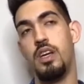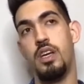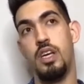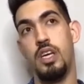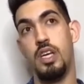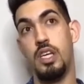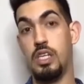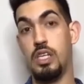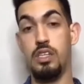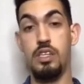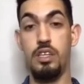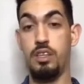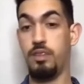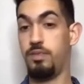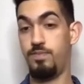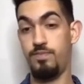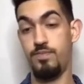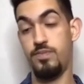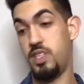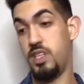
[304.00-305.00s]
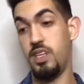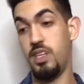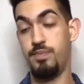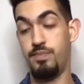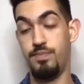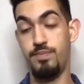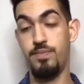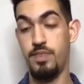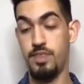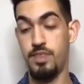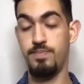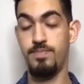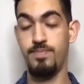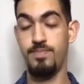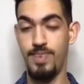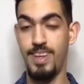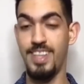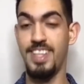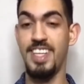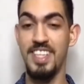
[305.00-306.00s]
Y sí,
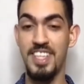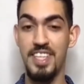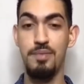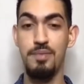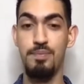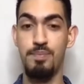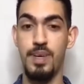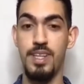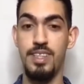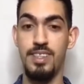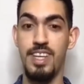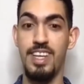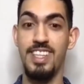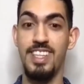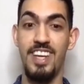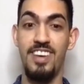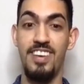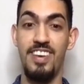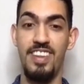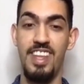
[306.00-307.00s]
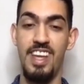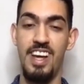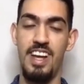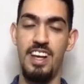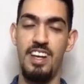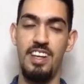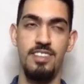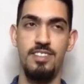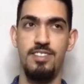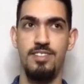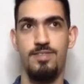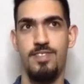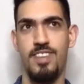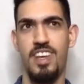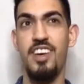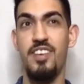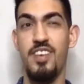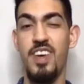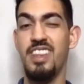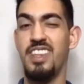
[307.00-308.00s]
bastante impactante de verdad.
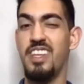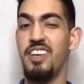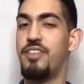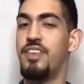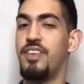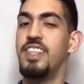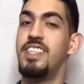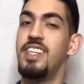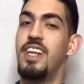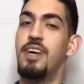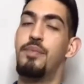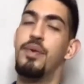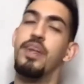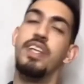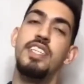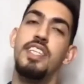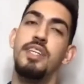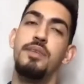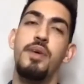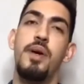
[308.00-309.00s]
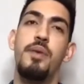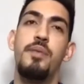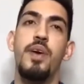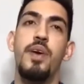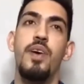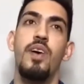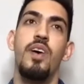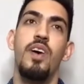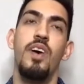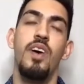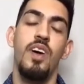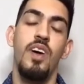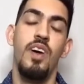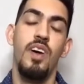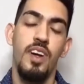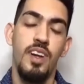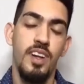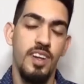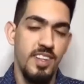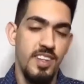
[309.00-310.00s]
Es bien difícil al principio, pero
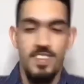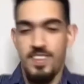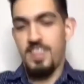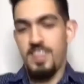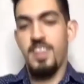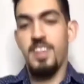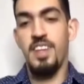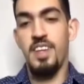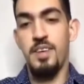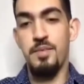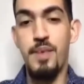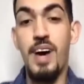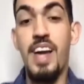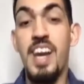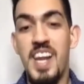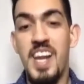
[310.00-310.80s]
vale la